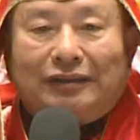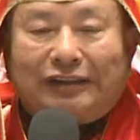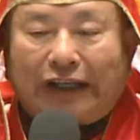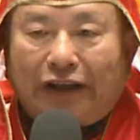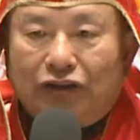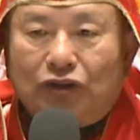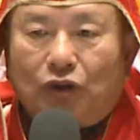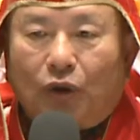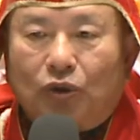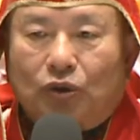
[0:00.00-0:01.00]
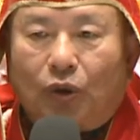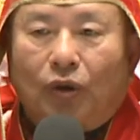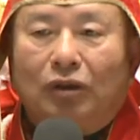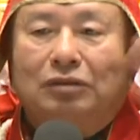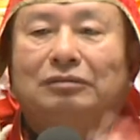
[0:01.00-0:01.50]
钱多多，
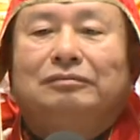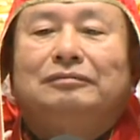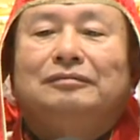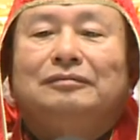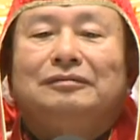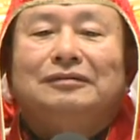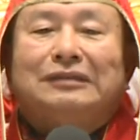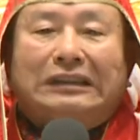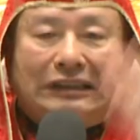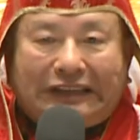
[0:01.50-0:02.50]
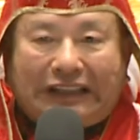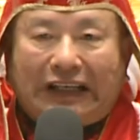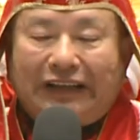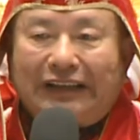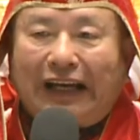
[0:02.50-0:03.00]

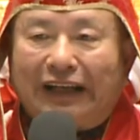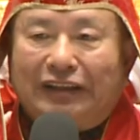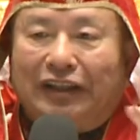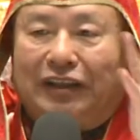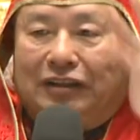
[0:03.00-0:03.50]
钱来也，